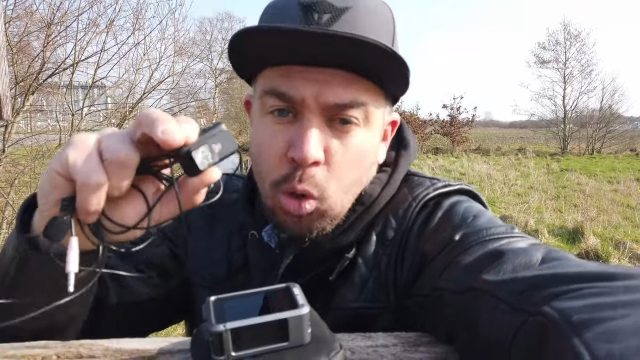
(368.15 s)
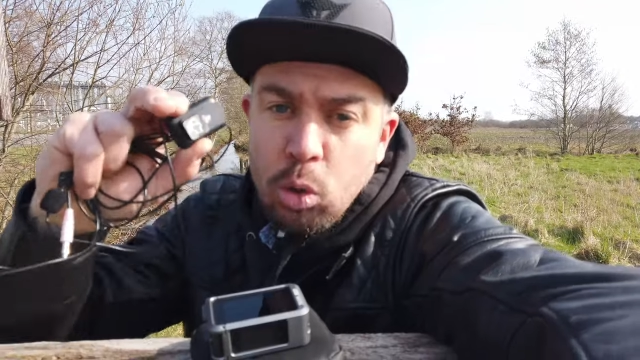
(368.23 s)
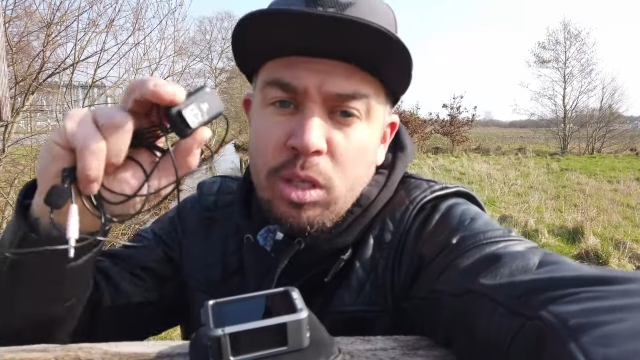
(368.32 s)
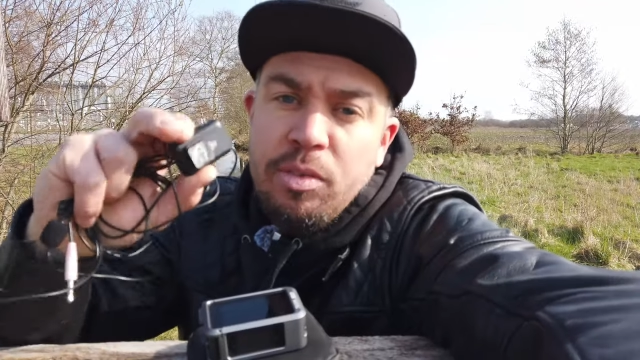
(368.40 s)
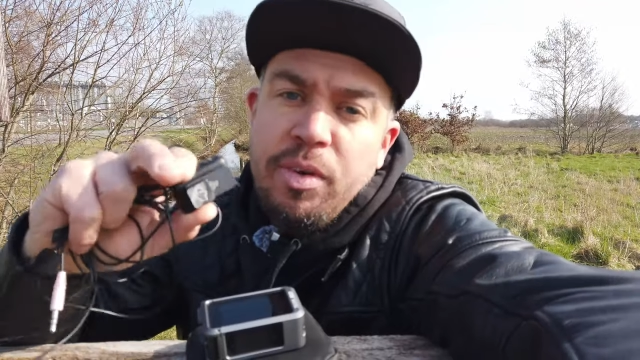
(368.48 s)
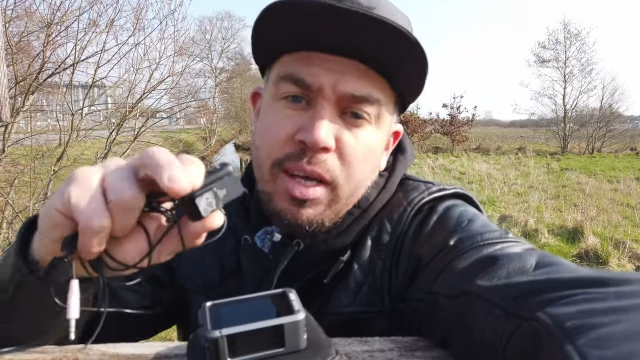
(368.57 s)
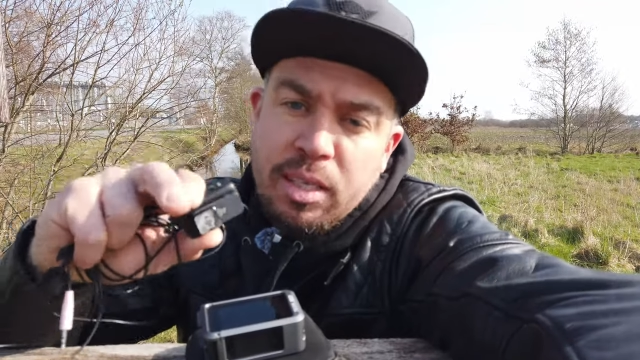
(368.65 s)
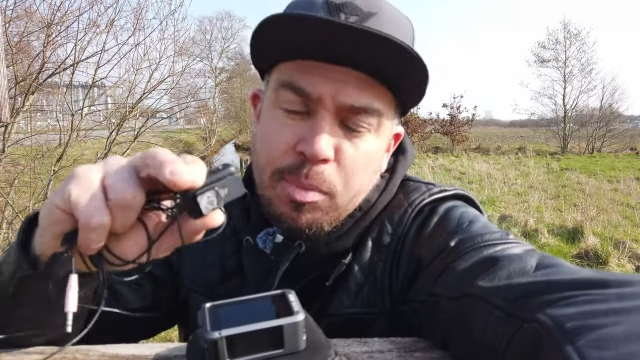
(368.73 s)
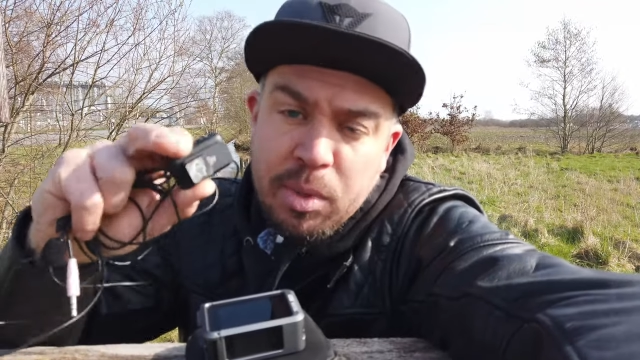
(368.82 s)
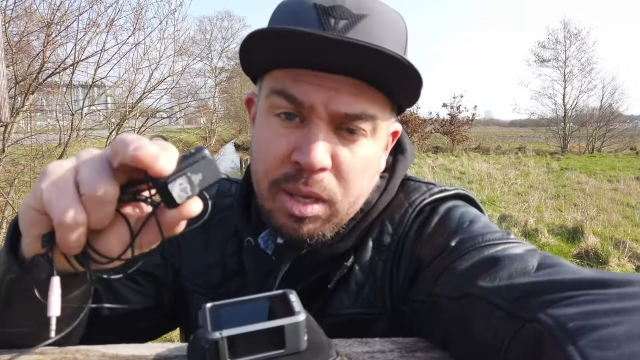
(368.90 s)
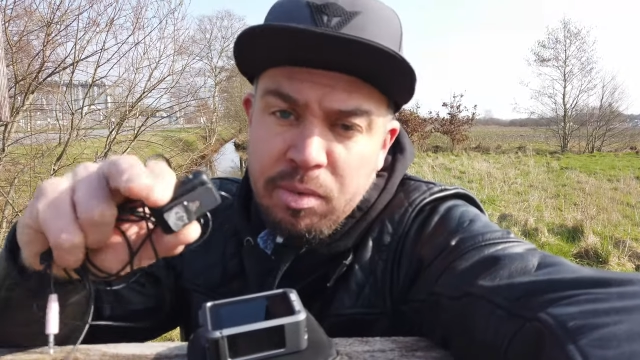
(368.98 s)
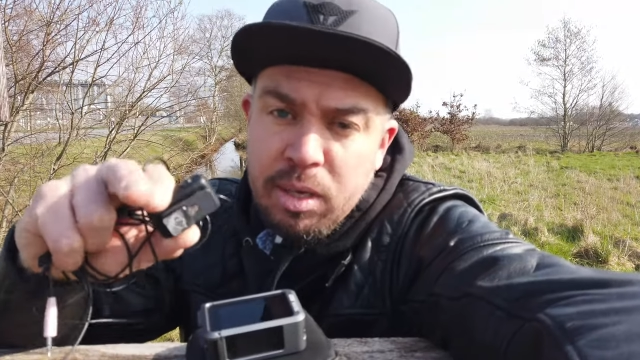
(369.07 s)
und ich werde
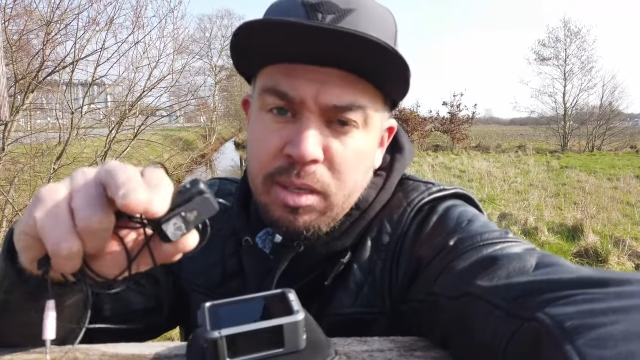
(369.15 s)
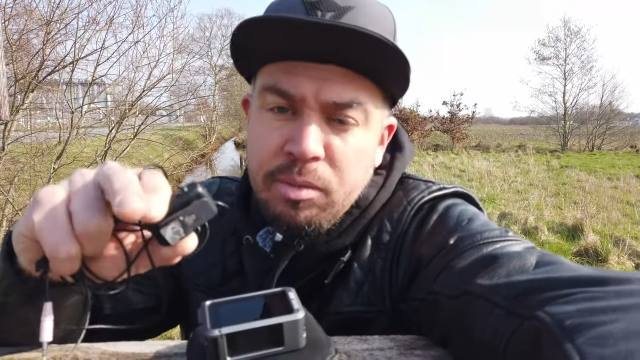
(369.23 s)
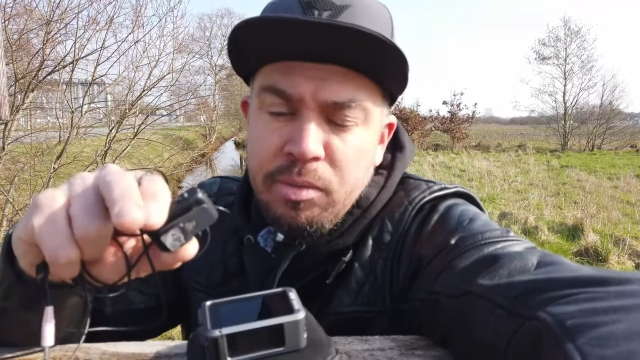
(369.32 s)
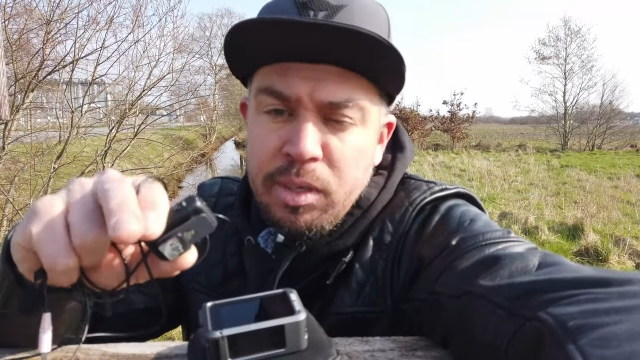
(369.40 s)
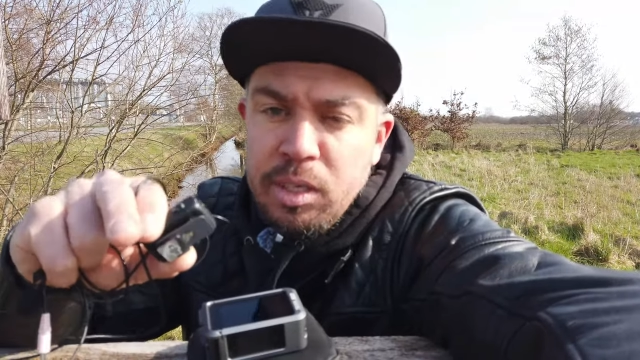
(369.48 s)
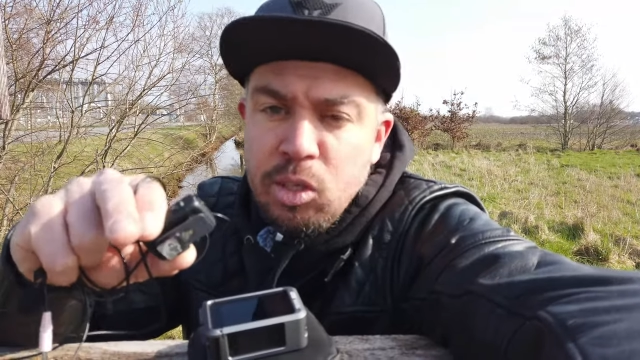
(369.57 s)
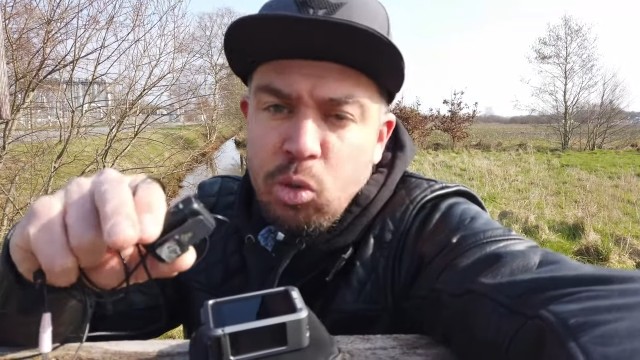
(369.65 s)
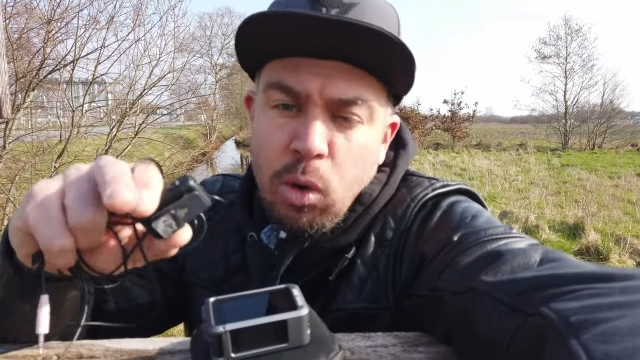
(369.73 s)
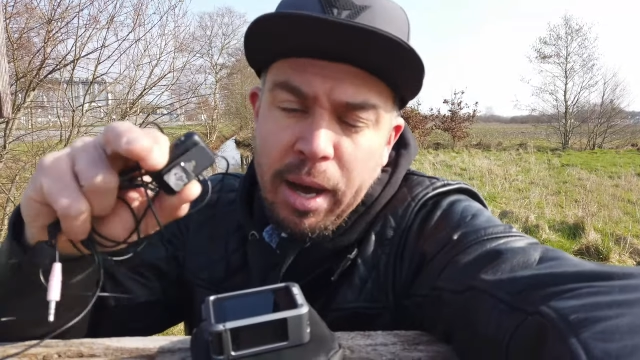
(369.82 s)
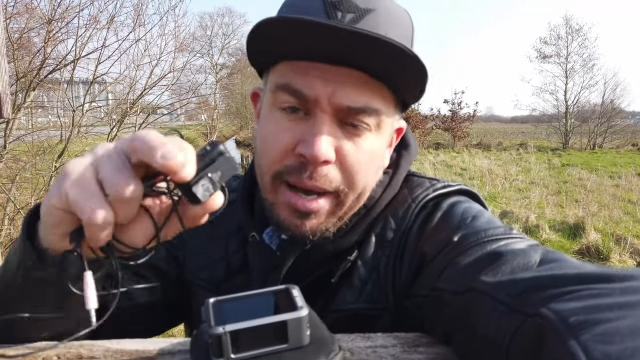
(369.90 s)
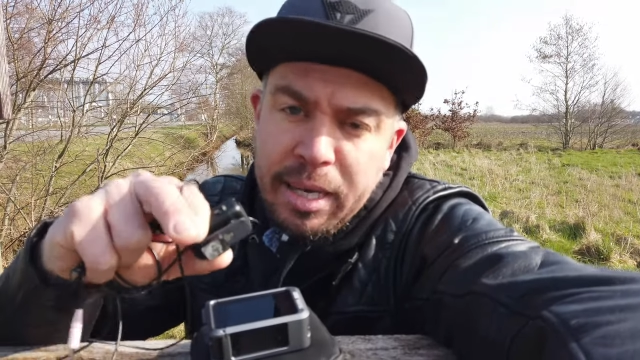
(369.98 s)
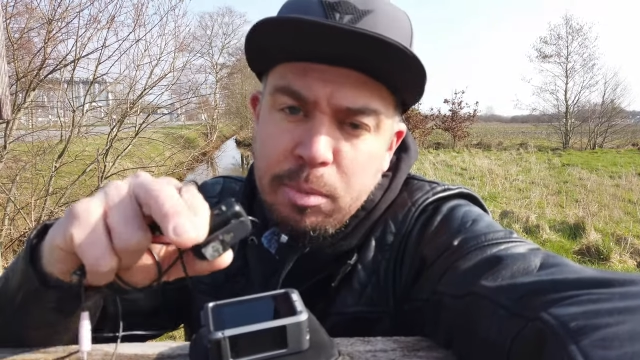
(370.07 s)
im jeweiligen
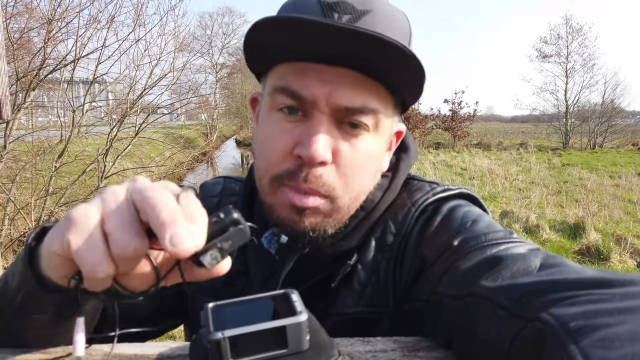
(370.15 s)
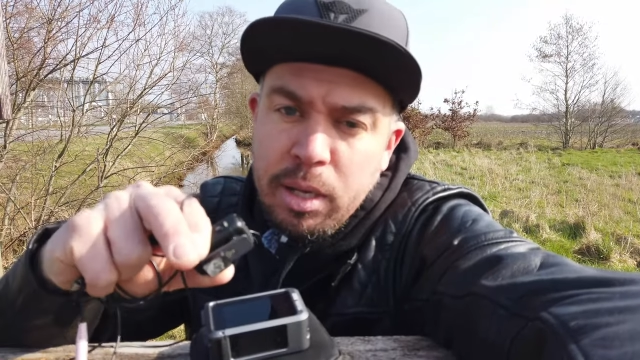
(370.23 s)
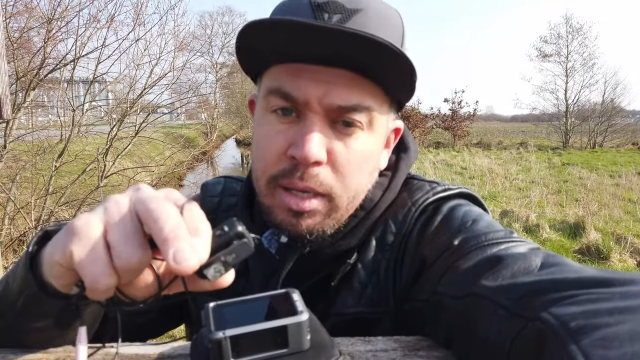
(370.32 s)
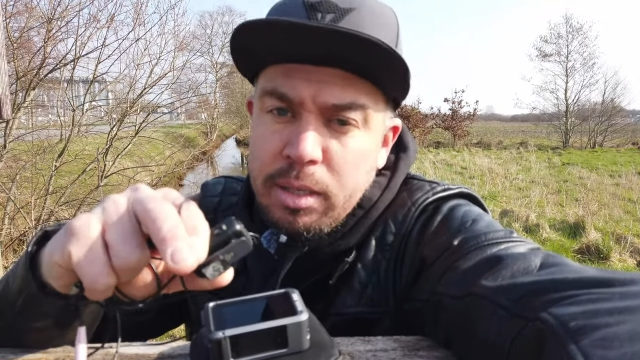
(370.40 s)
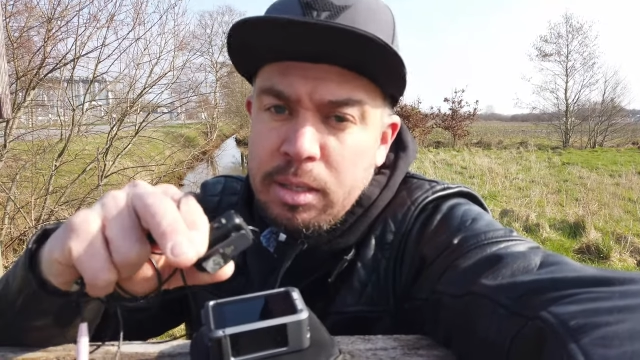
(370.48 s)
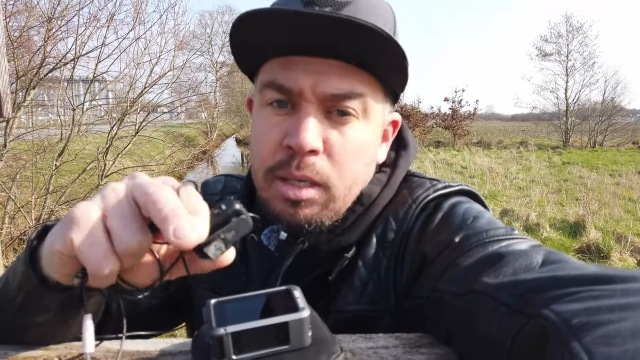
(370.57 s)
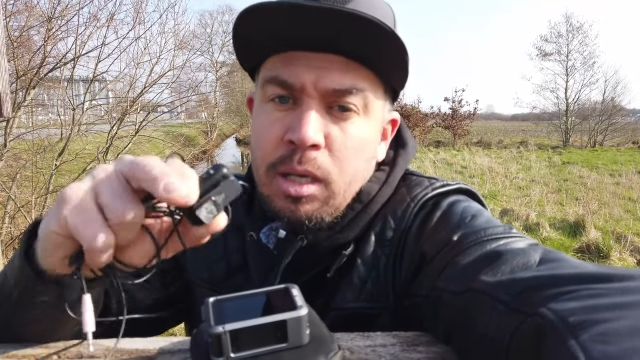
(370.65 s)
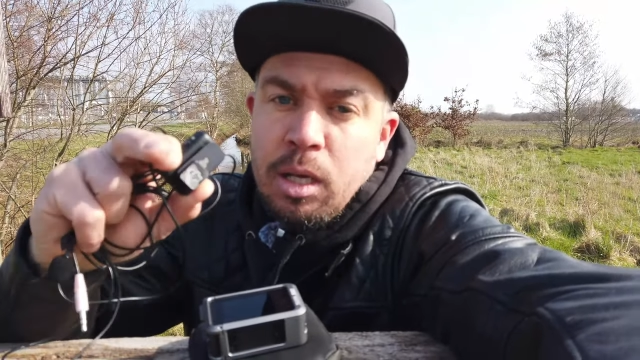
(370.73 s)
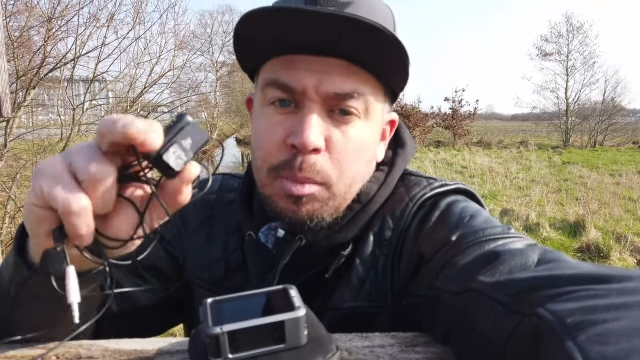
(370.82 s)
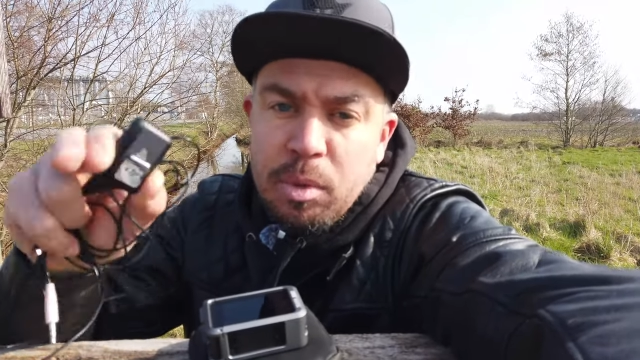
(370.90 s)
Video einblenden,